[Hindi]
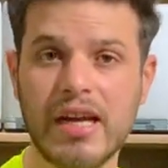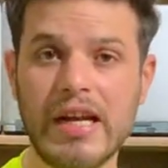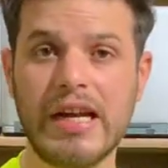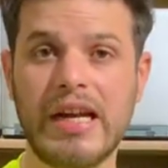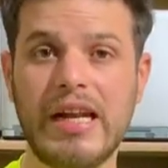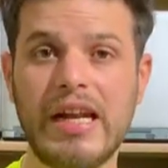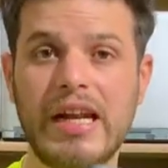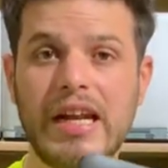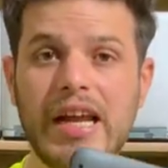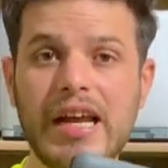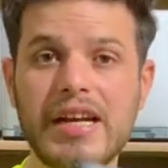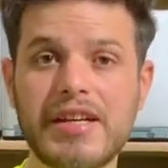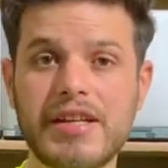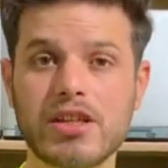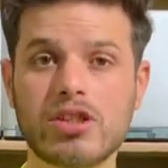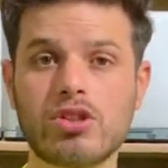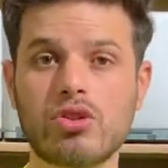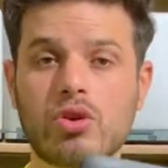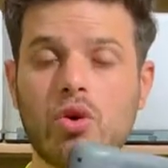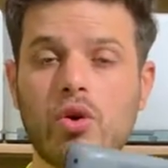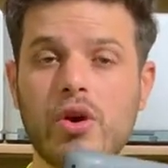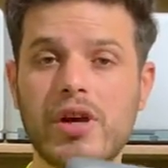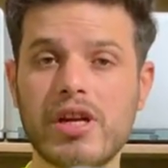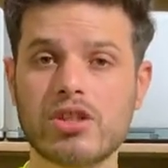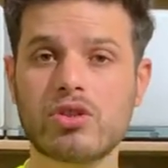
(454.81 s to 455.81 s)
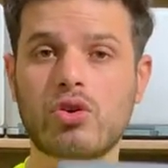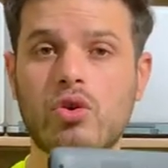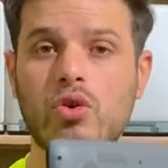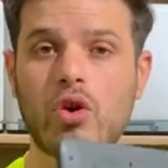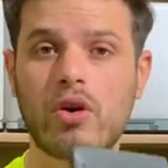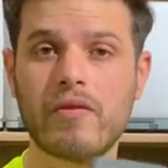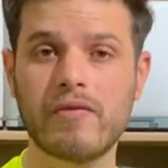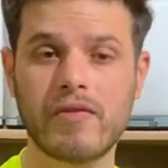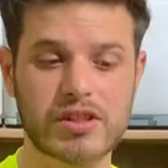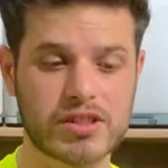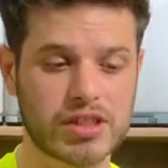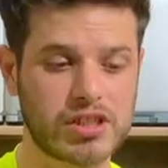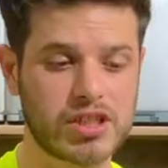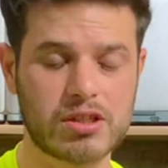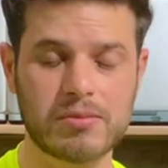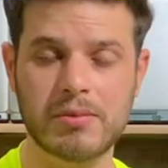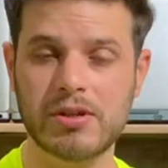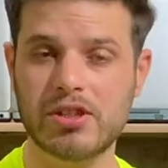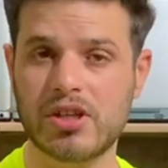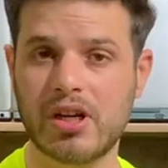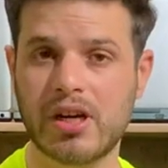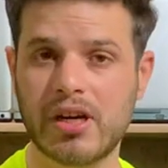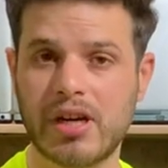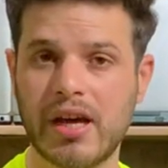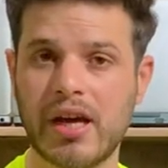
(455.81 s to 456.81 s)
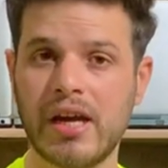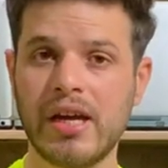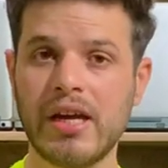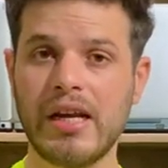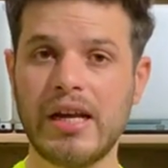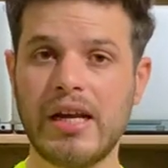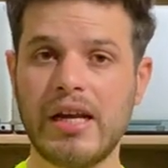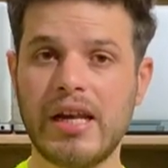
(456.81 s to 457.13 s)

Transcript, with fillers: अच्छा लेटेस्ट ओएस क्रोम वर्जन इसमें चल रहा है